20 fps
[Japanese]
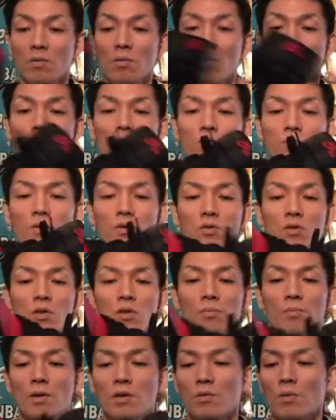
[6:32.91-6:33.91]
まあ、めっちゃ、
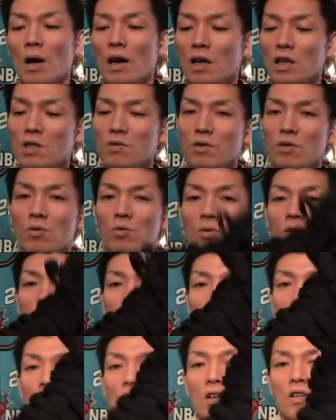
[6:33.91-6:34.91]
まあ、履き地はちょっと出
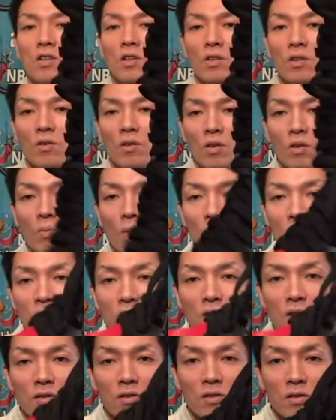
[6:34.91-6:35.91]
ちゃできちゃってるけど、まあ、好
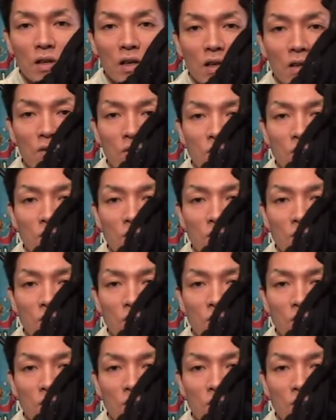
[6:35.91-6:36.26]
きっすね。